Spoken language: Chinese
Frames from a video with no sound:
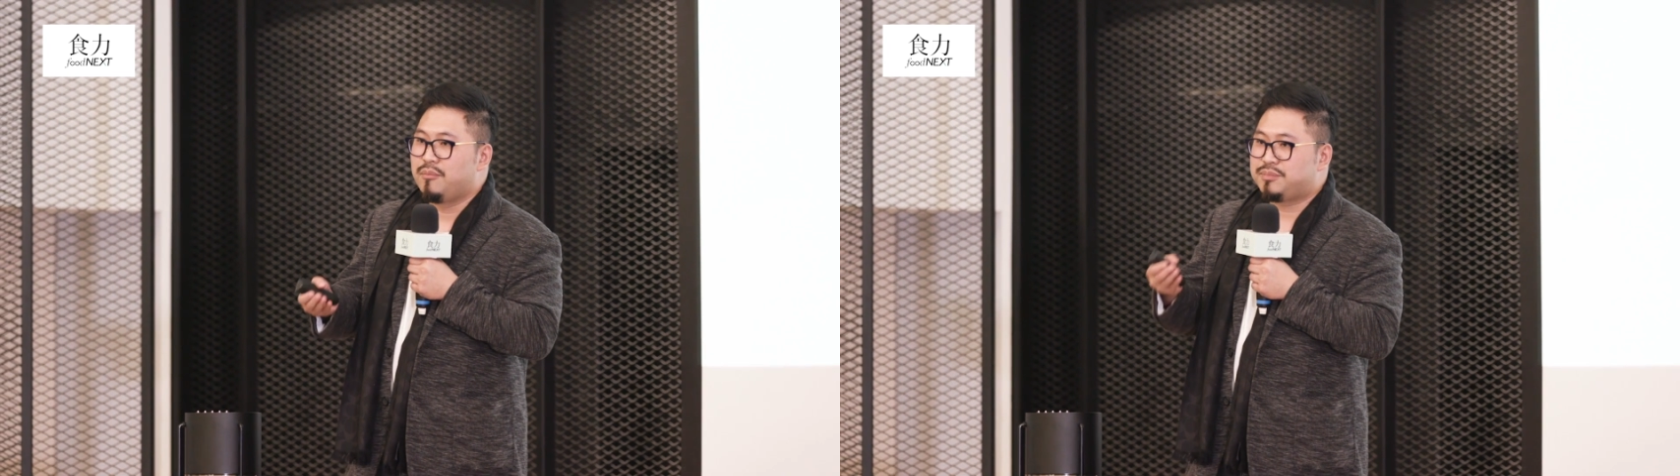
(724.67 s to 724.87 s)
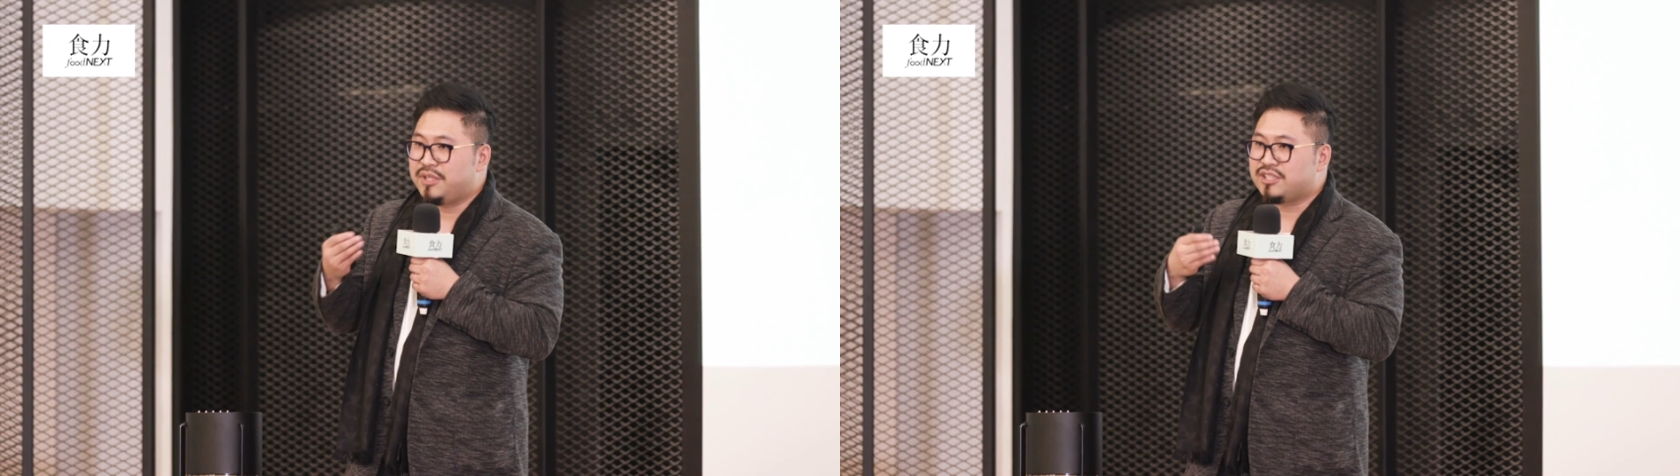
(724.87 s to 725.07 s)

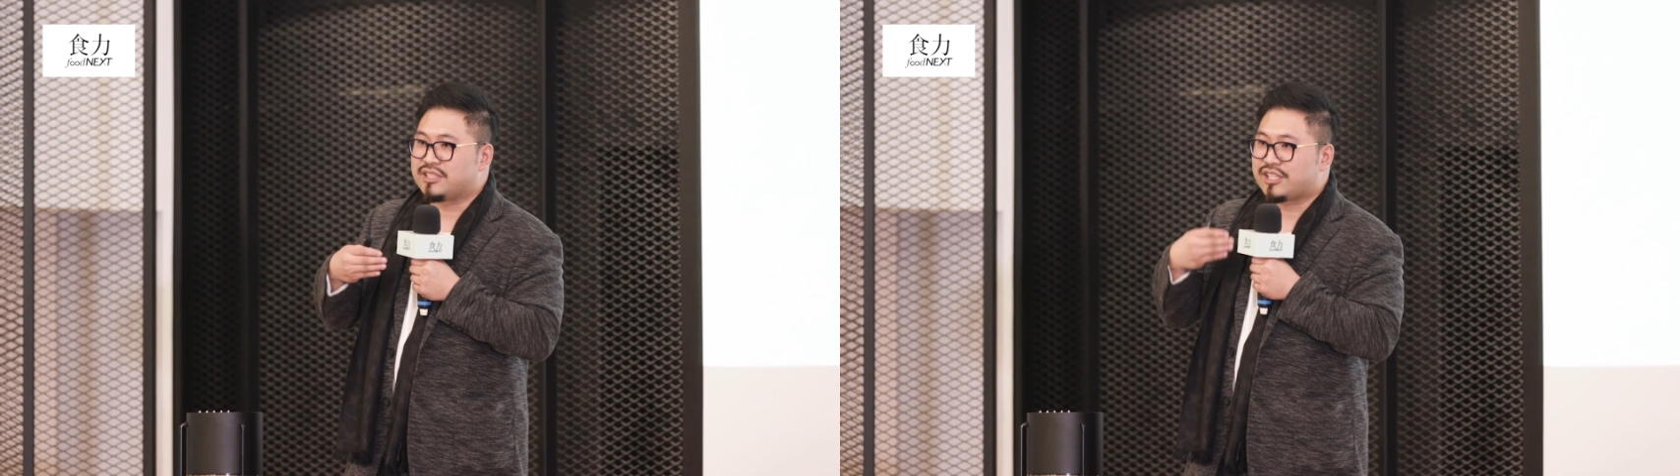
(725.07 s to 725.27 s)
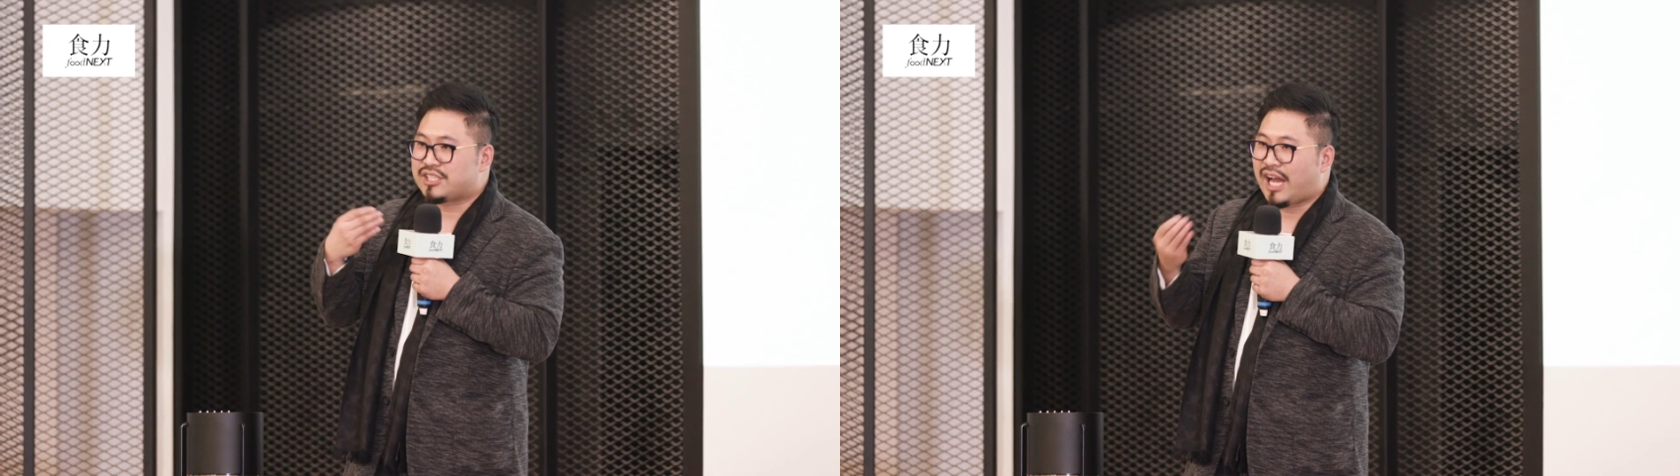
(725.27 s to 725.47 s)
并且
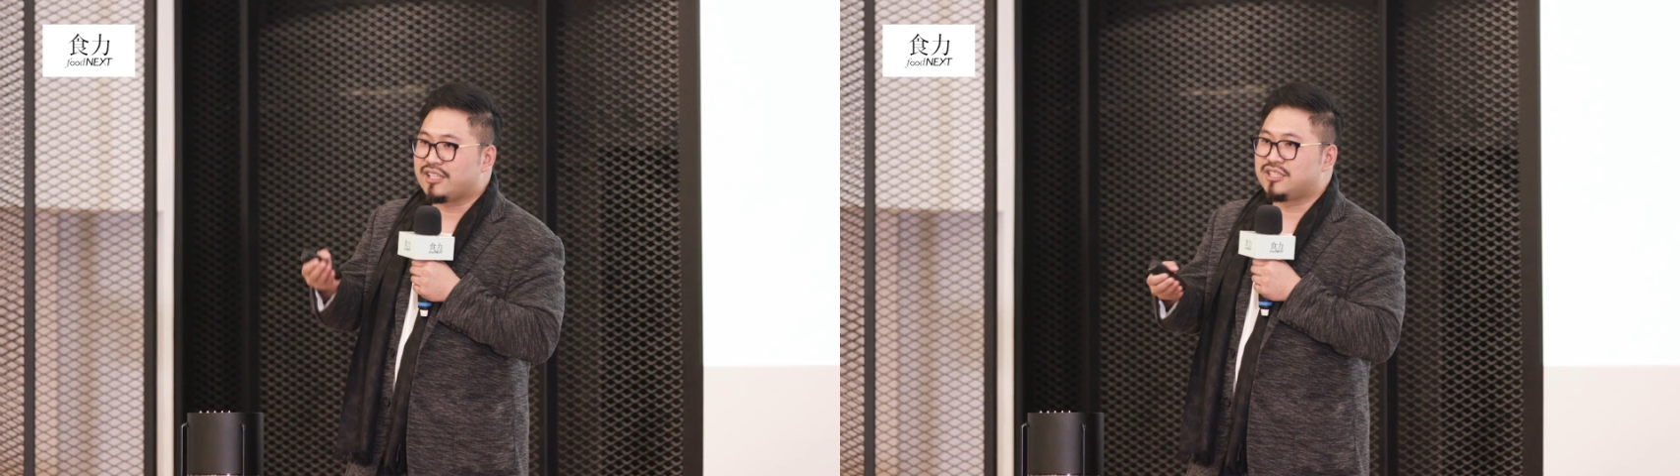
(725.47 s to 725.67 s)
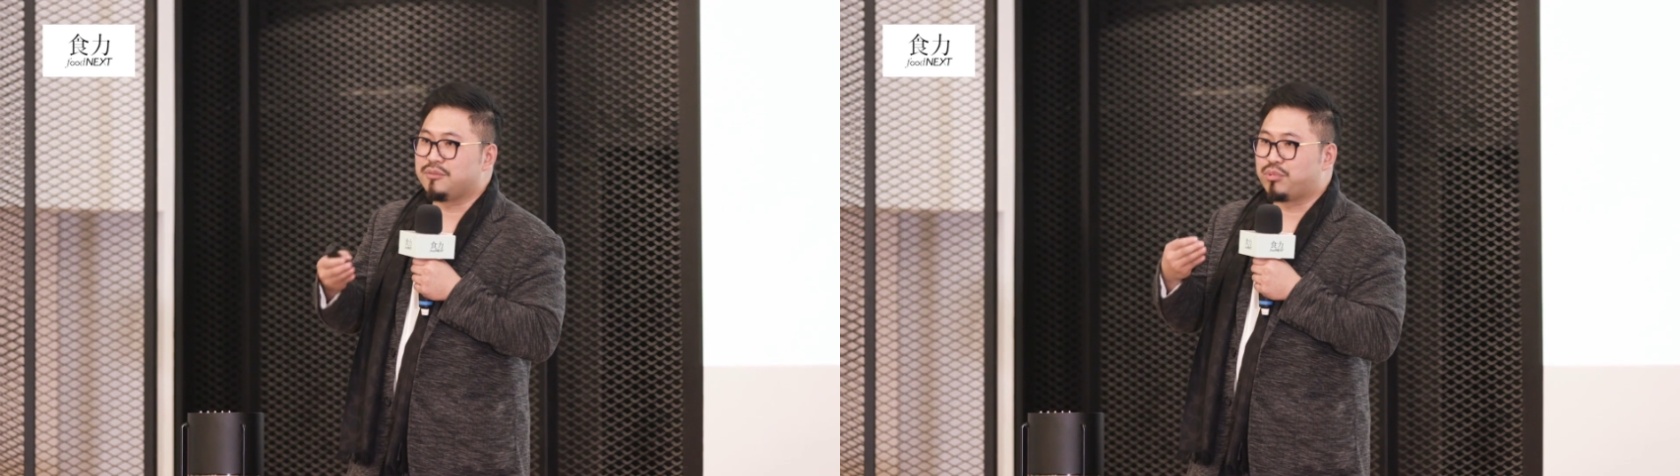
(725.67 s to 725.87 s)
在下一
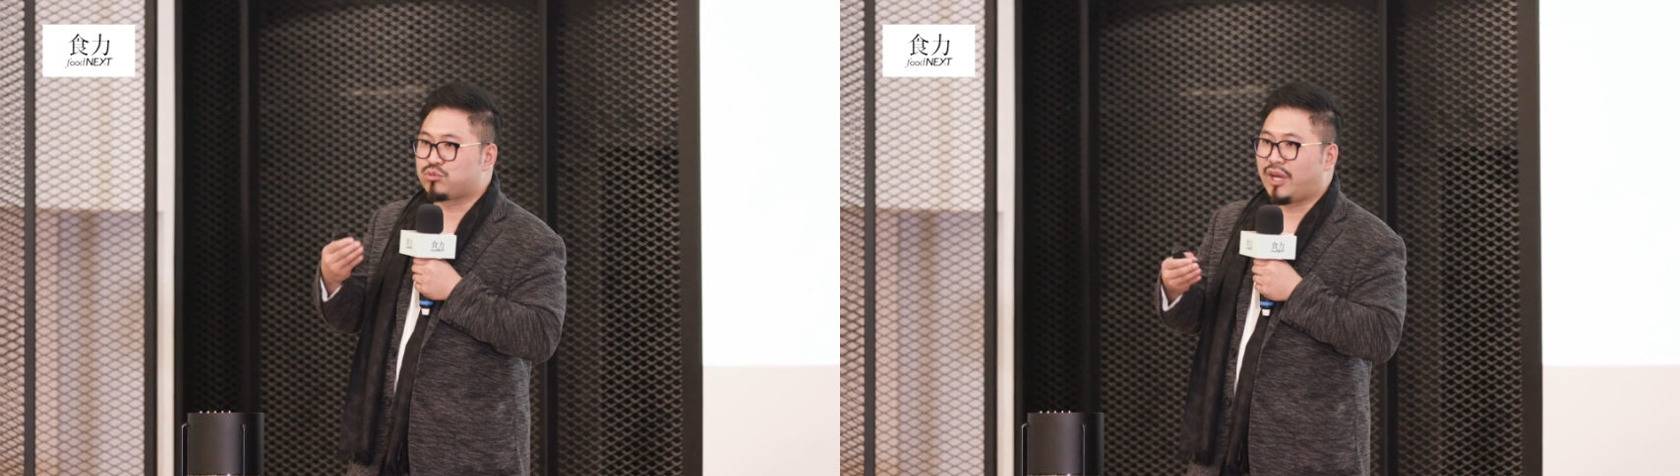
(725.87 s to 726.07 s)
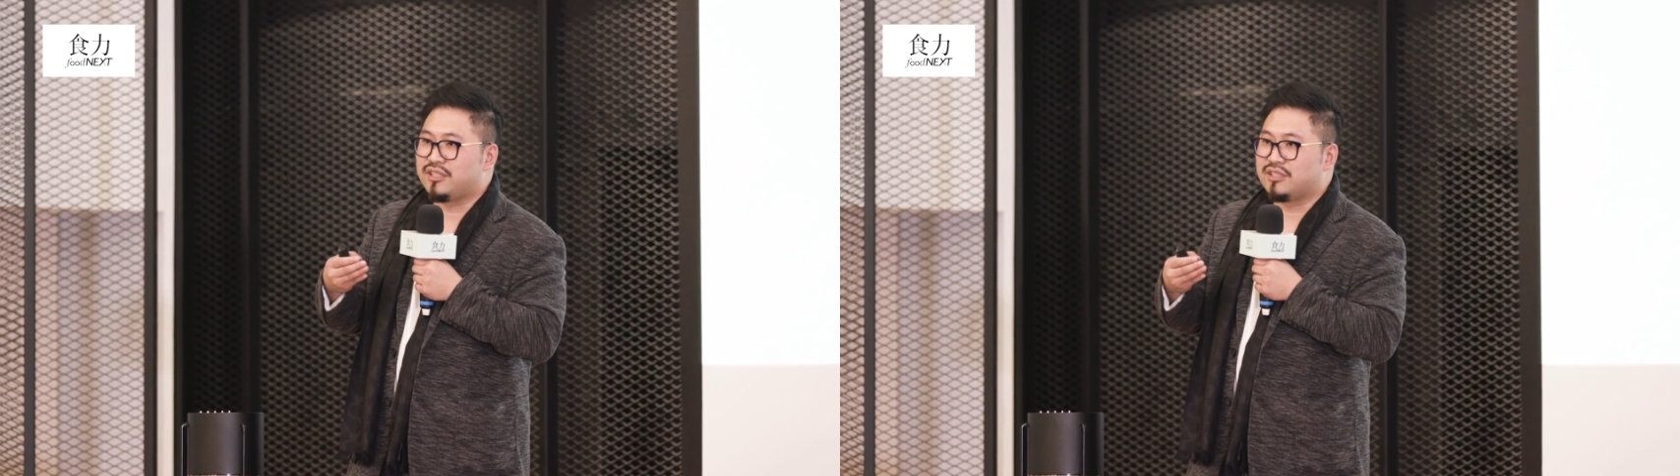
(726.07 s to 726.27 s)
次不
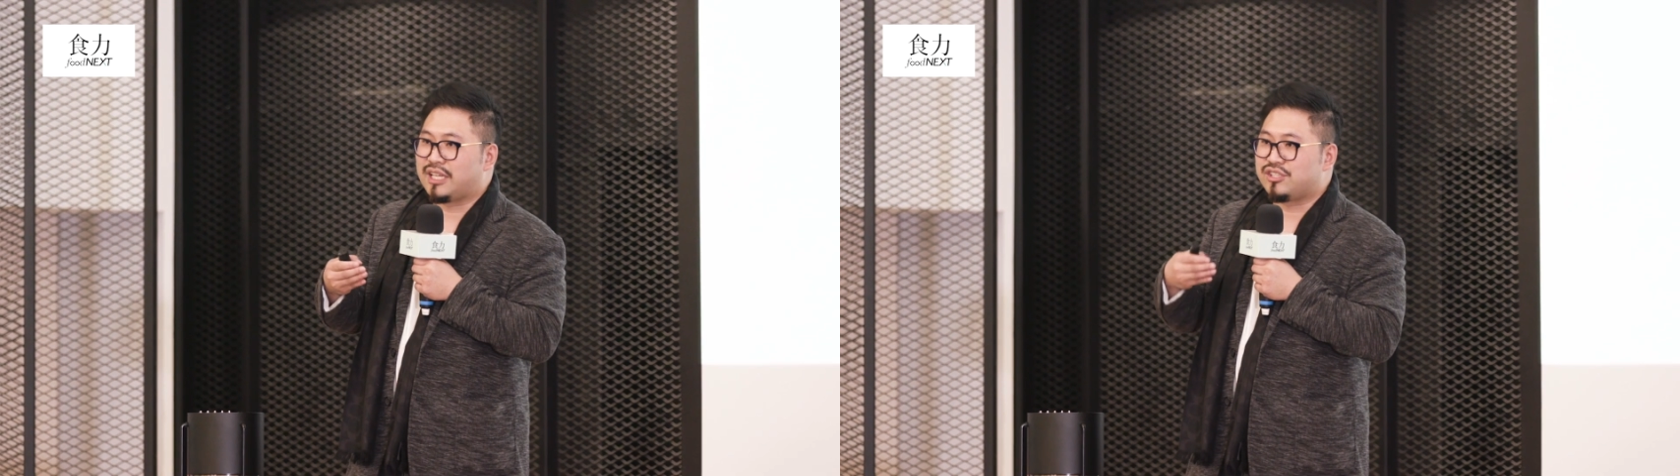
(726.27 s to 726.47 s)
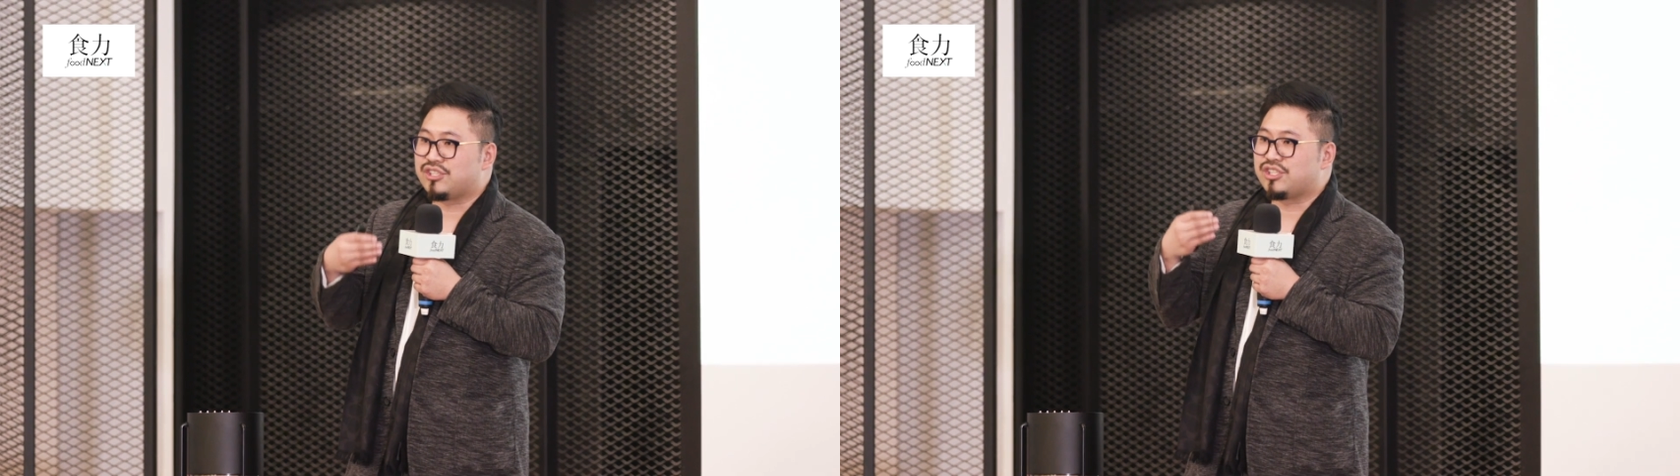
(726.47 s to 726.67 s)
断的在
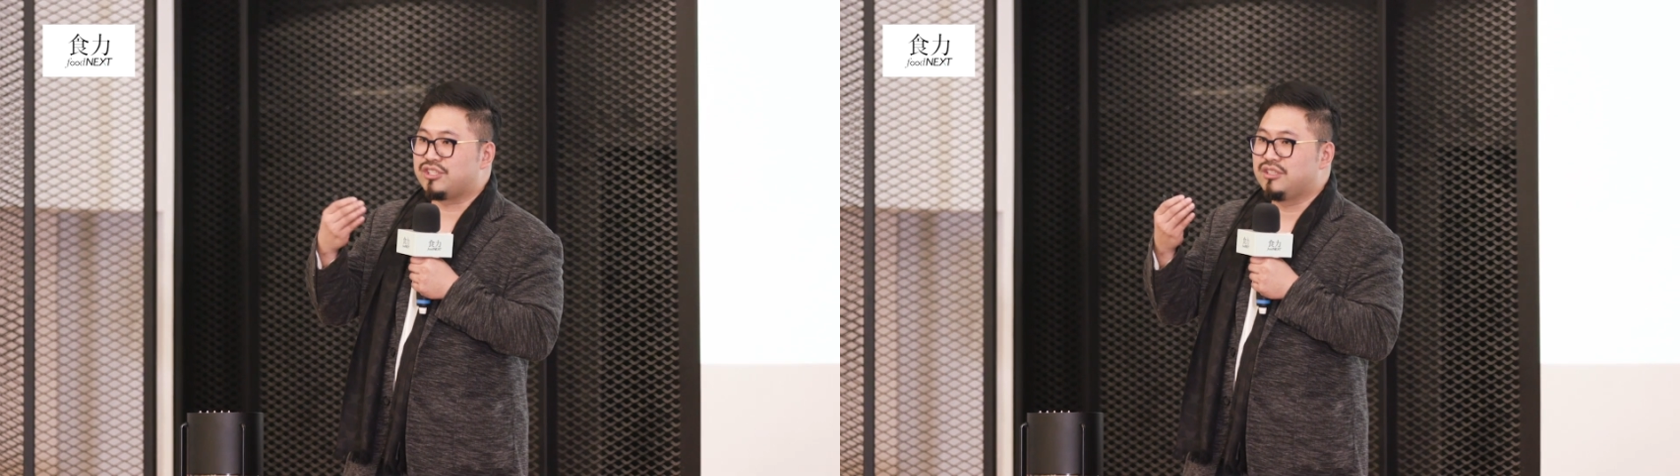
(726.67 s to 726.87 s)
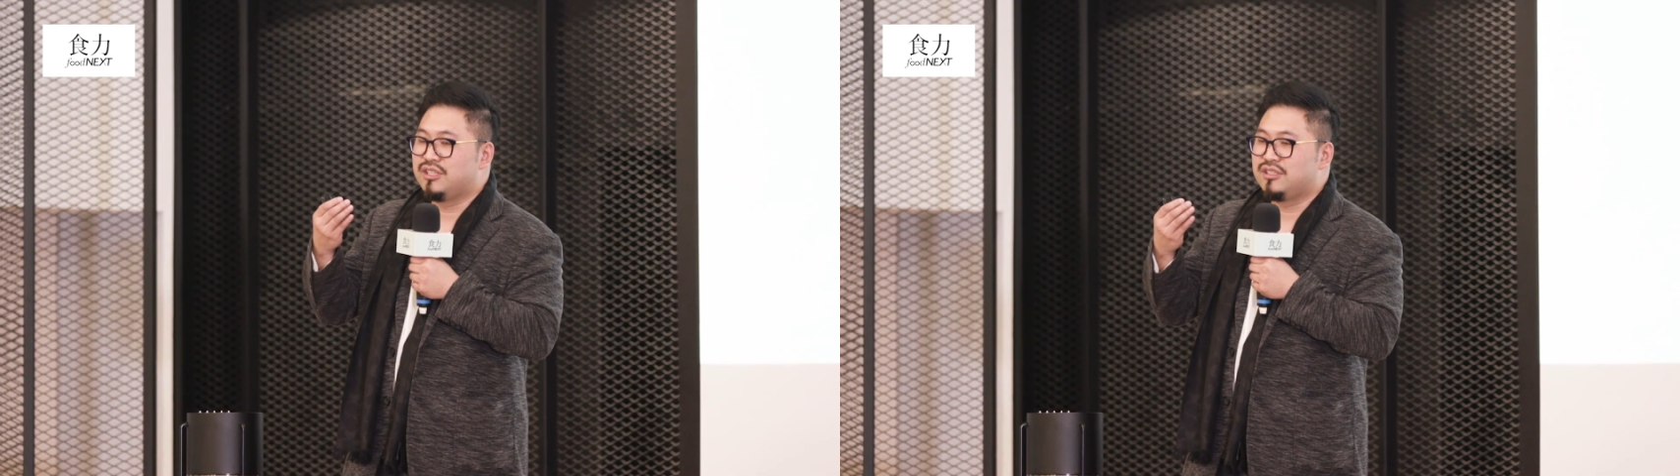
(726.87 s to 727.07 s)
进行